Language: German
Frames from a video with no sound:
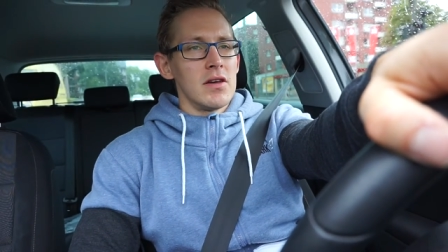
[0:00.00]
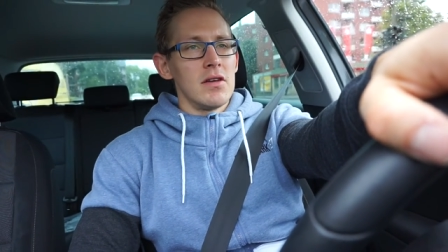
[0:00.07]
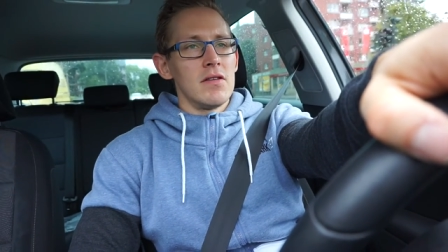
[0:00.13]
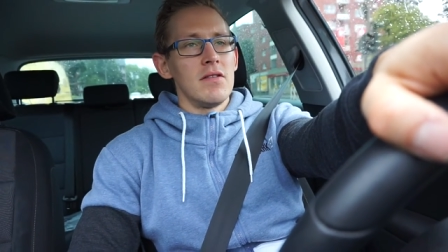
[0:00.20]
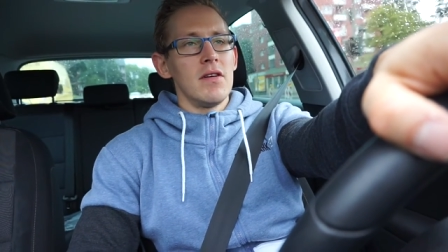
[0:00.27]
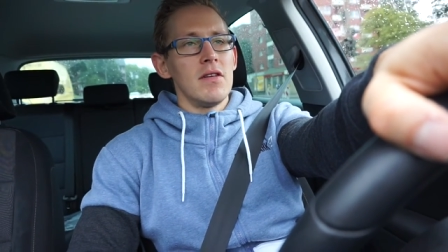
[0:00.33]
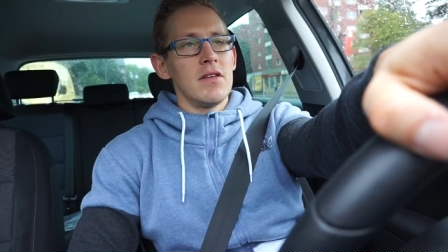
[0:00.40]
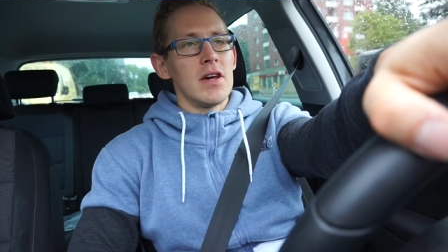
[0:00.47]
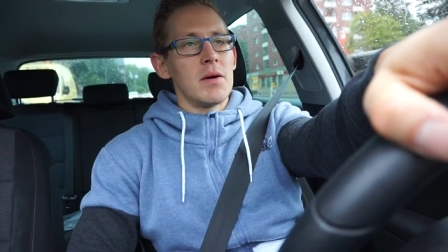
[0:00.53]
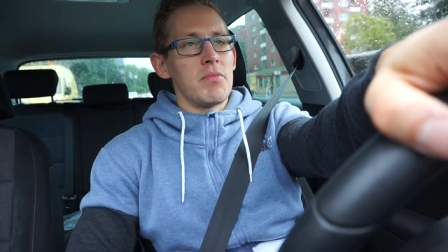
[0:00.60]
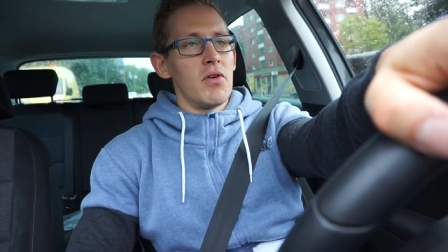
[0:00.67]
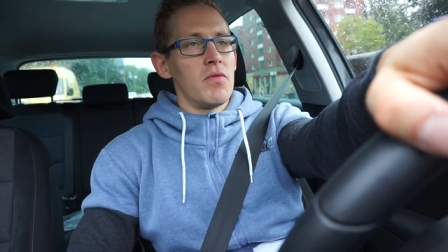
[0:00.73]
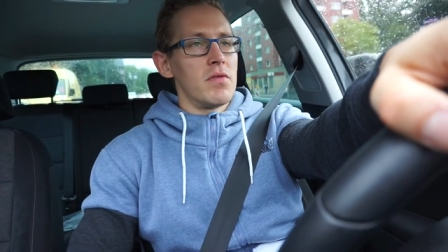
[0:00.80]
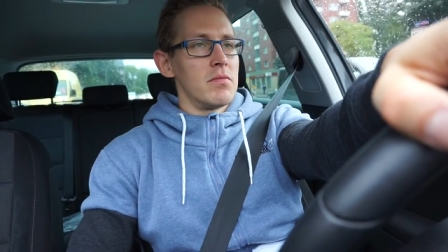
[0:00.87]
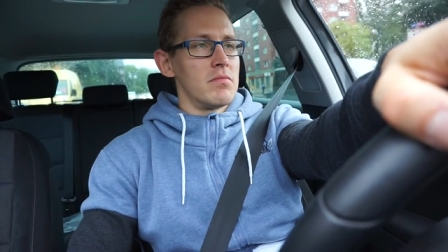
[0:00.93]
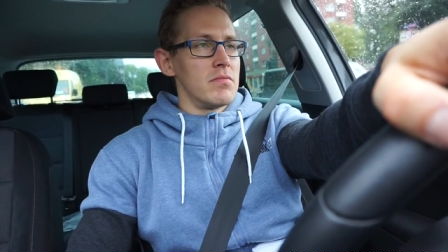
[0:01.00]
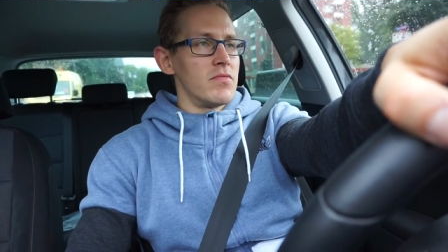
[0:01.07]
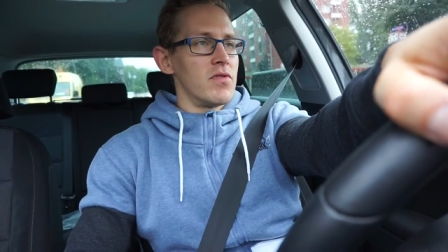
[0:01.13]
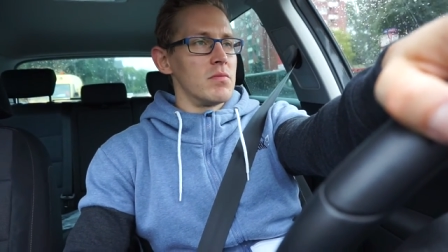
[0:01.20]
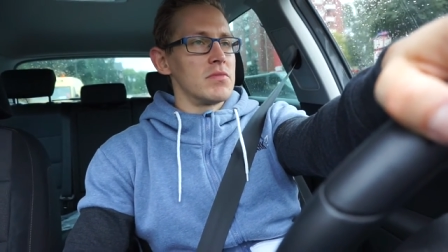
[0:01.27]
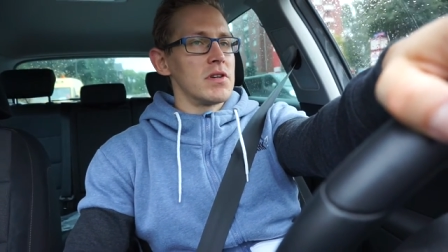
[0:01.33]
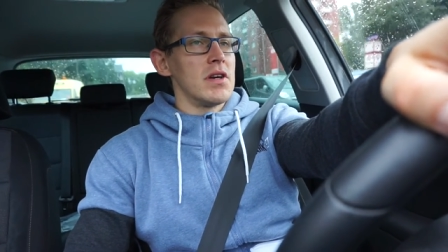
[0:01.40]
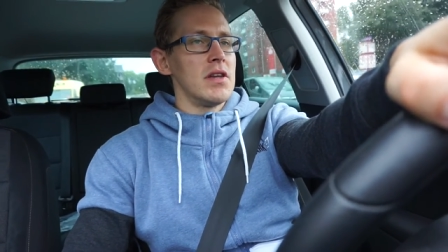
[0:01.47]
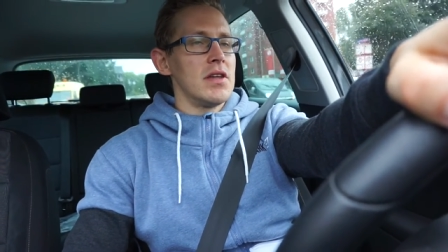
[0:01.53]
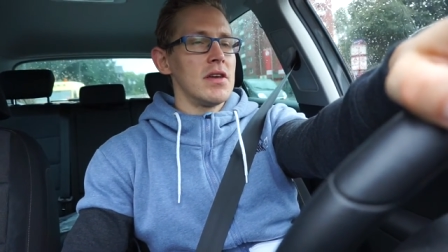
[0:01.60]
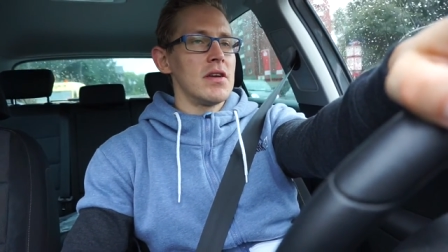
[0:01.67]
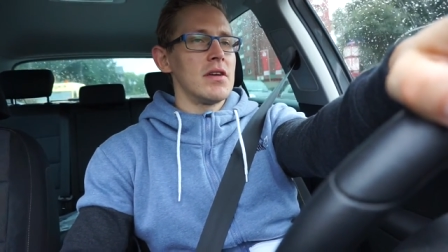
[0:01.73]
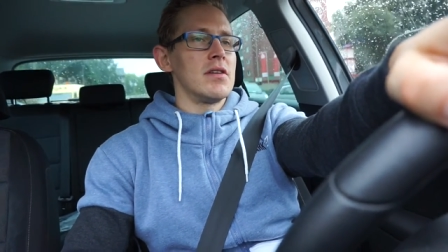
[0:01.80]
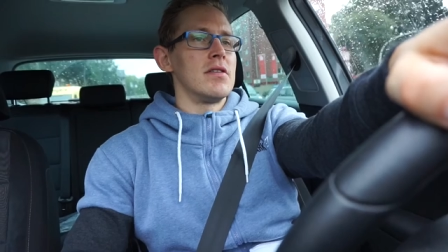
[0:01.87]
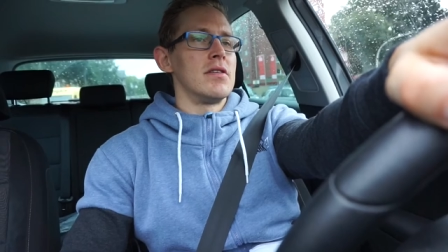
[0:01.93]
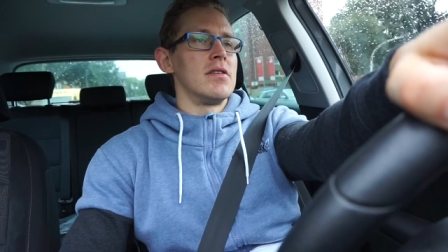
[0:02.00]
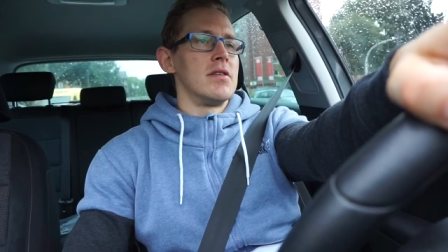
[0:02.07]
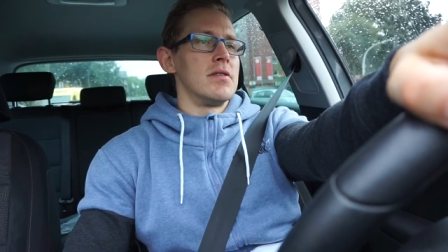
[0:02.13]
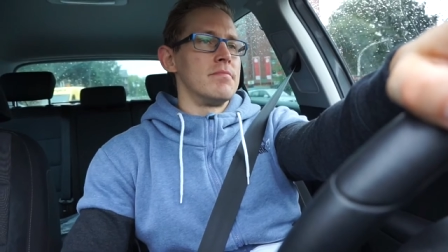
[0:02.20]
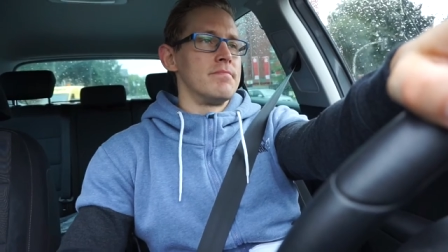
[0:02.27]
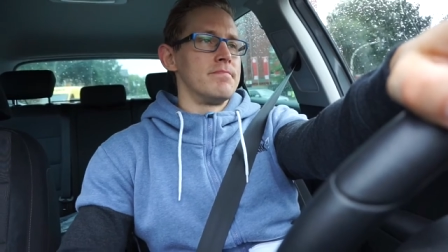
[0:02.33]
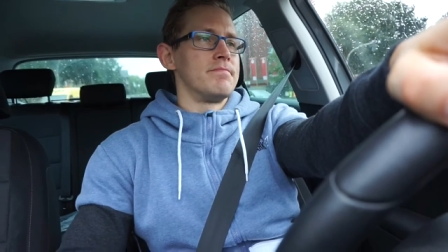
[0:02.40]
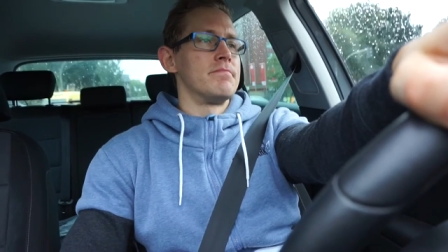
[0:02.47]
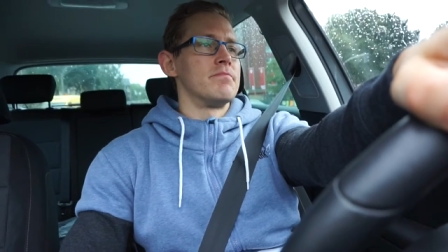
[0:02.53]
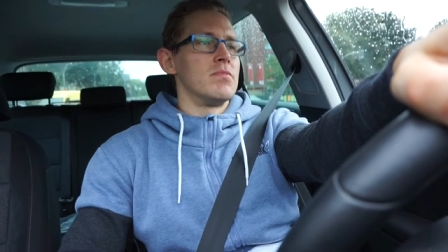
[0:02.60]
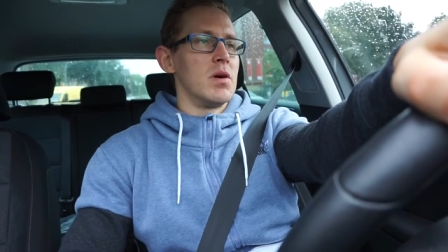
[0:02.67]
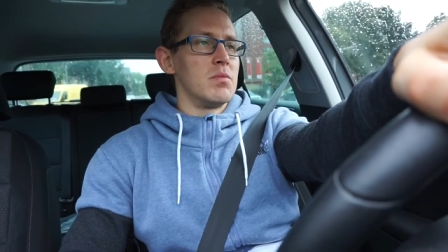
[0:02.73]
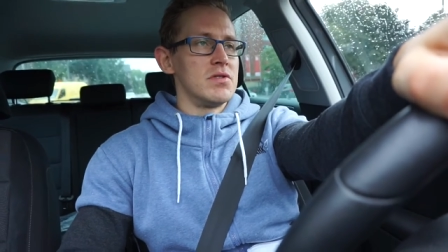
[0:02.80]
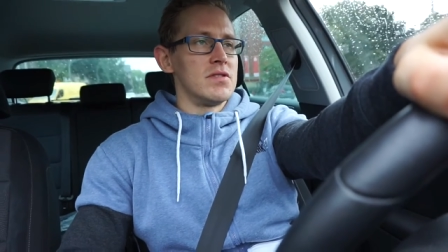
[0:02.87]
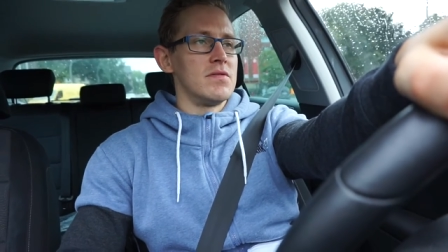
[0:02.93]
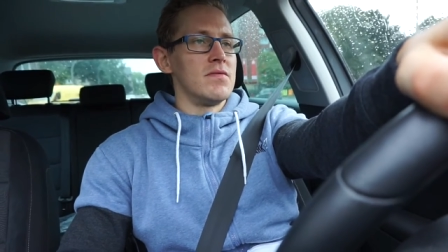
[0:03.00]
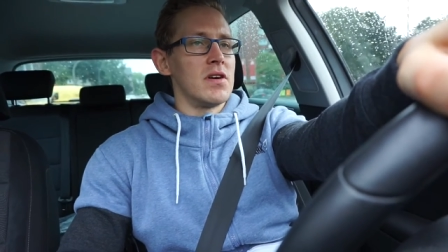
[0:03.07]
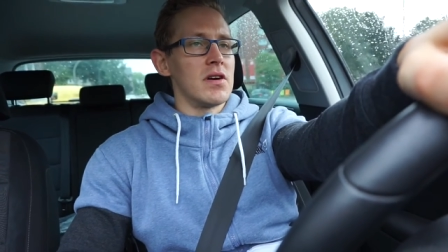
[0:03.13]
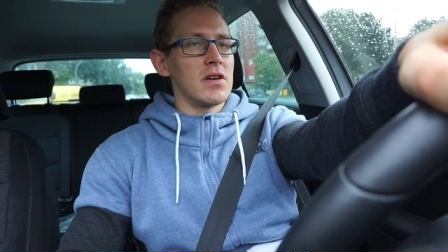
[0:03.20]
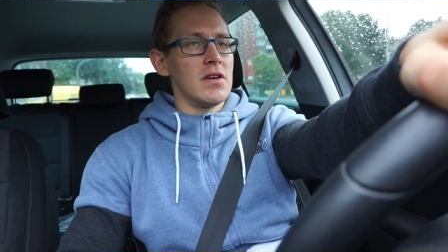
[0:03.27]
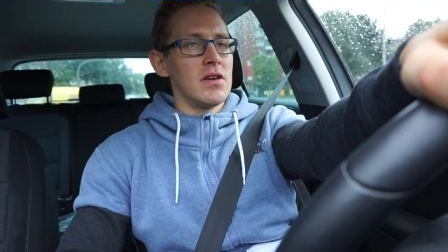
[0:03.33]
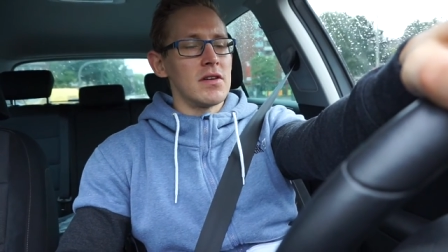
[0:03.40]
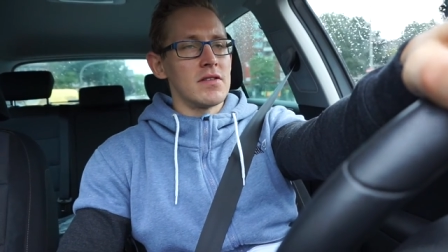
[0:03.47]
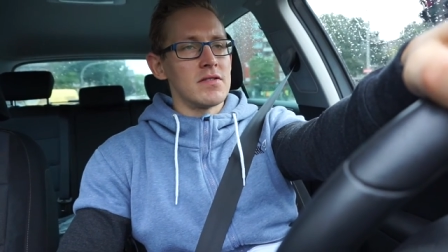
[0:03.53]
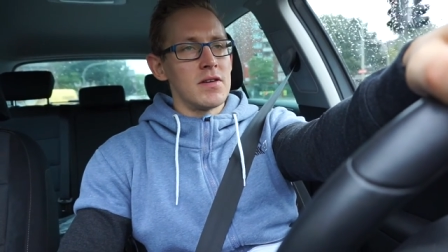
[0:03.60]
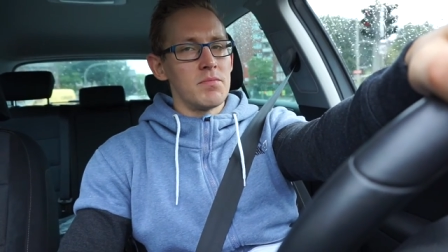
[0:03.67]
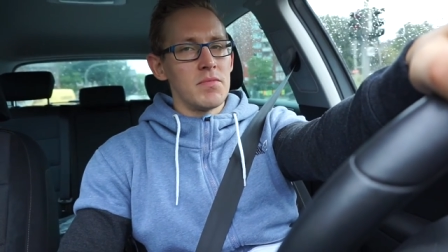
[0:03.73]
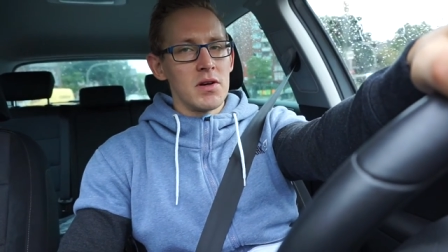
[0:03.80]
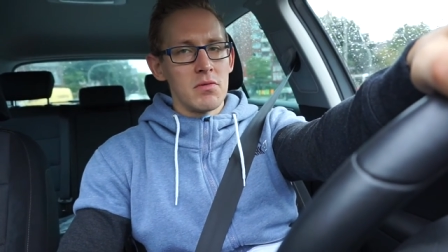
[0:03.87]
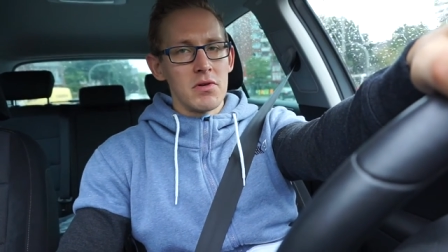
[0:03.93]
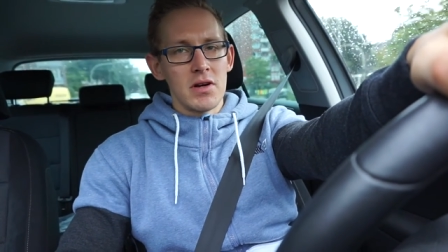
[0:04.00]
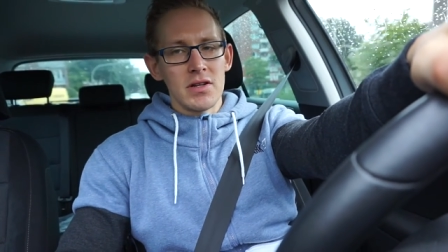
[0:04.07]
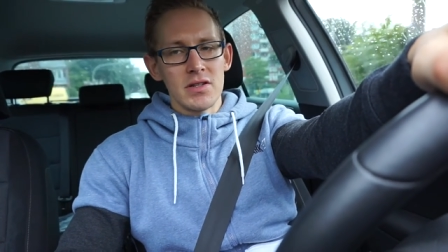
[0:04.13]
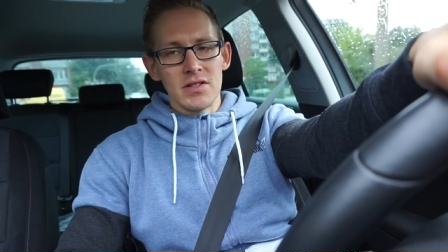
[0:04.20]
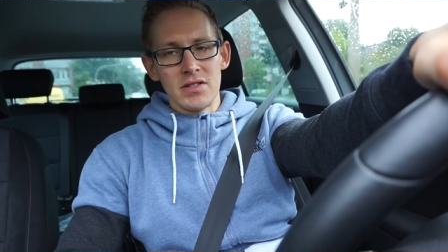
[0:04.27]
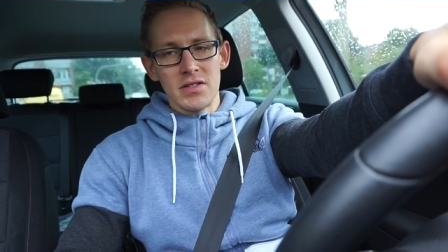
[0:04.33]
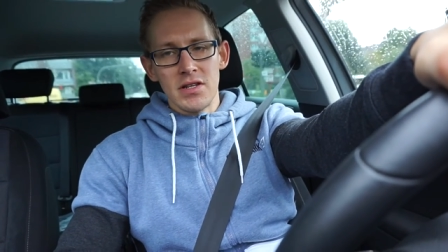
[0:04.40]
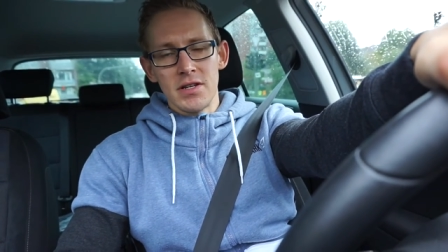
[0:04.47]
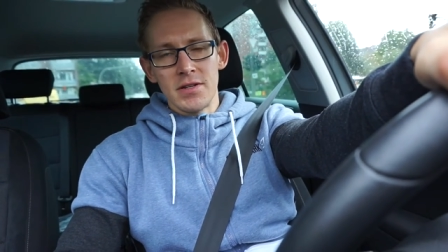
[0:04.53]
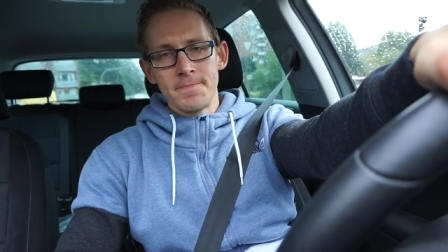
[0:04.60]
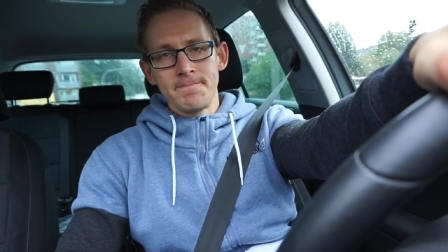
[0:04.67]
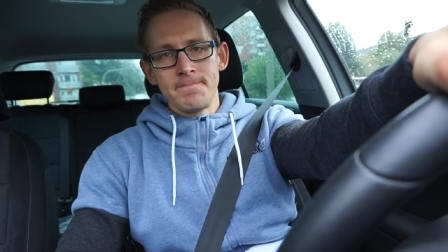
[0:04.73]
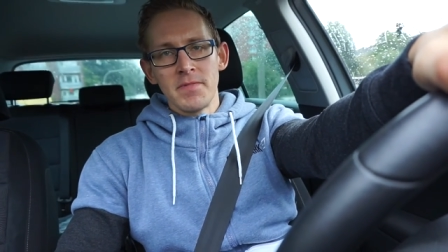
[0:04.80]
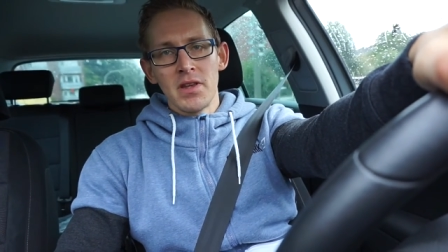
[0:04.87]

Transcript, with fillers: Ihr seht, ich habe auch vom, vom Training ähm, mal ein bisschen variiert, das habt ihr aber gerade gesehen.